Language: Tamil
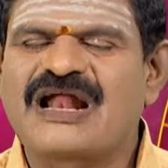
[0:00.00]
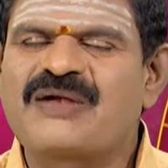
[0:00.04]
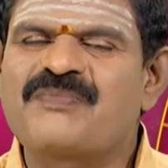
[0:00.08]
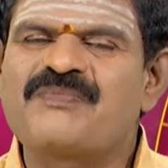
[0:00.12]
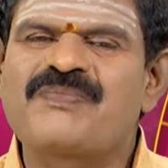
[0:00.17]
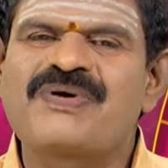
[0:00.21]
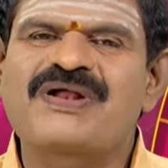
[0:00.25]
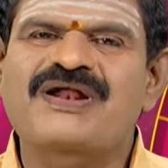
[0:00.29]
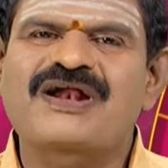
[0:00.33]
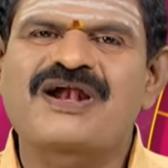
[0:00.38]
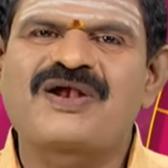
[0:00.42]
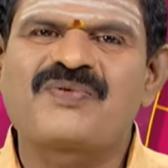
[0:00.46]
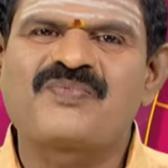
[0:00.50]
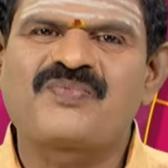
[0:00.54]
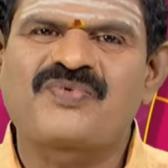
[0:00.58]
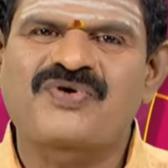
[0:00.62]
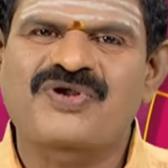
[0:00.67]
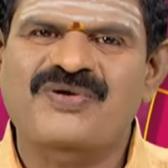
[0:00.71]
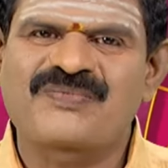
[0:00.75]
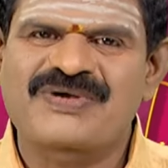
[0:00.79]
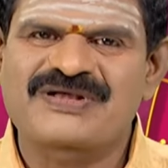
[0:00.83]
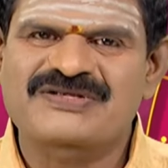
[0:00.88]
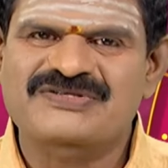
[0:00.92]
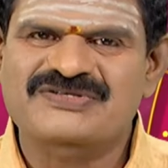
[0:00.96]
நண்பர்கள்
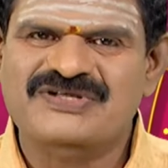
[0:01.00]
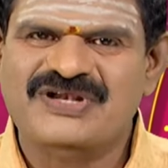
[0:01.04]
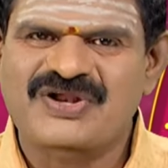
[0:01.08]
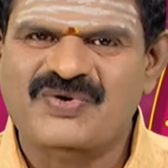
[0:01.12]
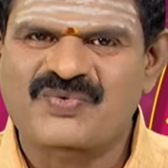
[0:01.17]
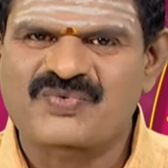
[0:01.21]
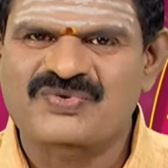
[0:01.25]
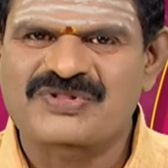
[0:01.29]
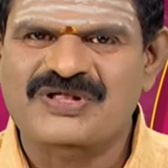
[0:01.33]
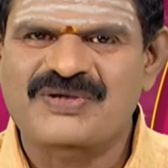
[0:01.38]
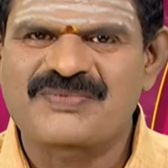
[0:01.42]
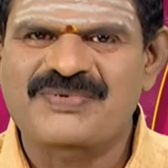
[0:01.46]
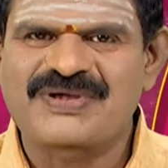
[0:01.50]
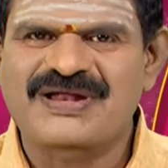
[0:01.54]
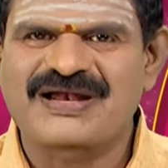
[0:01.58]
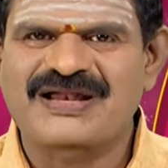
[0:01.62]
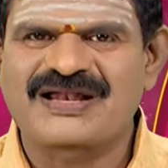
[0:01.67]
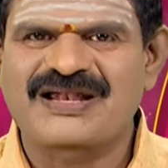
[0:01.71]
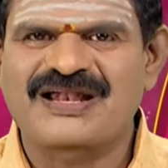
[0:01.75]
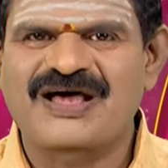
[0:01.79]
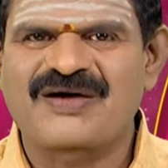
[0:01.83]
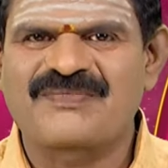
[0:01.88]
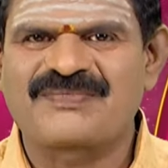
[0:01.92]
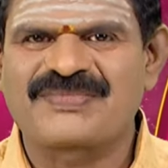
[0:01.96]
மூலமாக சில உதவிகள்
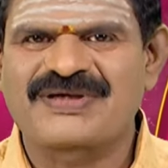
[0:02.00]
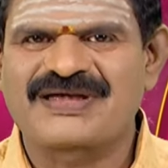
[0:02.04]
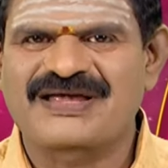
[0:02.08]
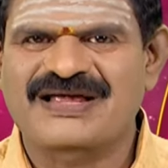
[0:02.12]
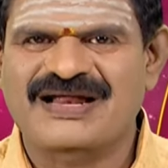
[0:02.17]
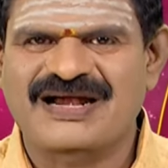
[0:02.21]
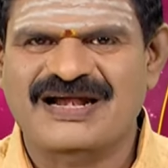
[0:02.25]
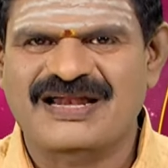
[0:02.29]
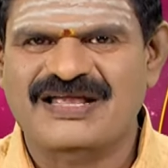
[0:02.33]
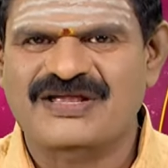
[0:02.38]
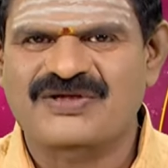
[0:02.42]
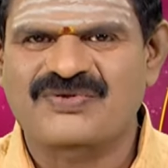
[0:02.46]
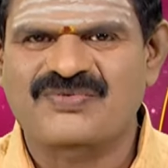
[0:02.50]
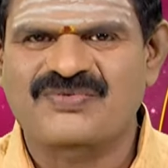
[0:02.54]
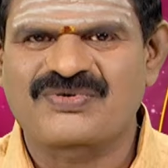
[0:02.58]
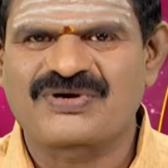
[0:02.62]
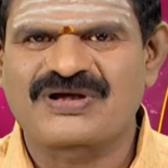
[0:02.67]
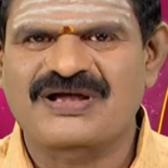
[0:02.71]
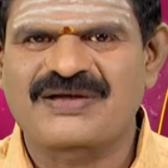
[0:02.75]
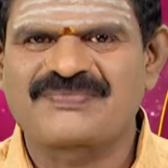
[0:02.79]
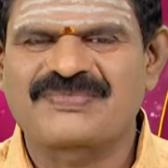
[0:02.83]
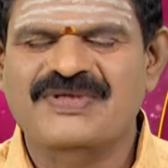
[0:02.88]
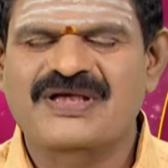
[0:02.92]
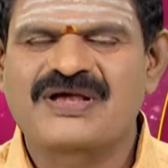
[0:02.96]
எல்லாமே
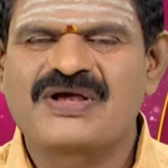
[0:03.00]
கிடைக்குங்க